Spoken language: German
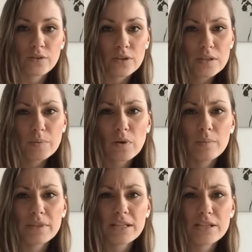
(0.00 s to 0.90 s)
Sonst
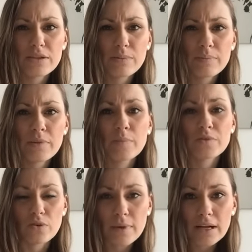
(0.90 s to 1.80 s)
bekommt der Tim im
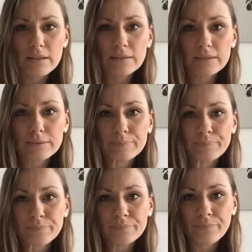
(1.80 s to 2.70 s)
Sommer
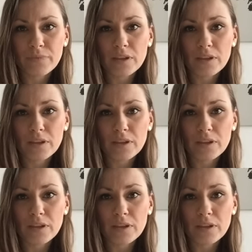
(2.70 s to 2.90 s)
ähm,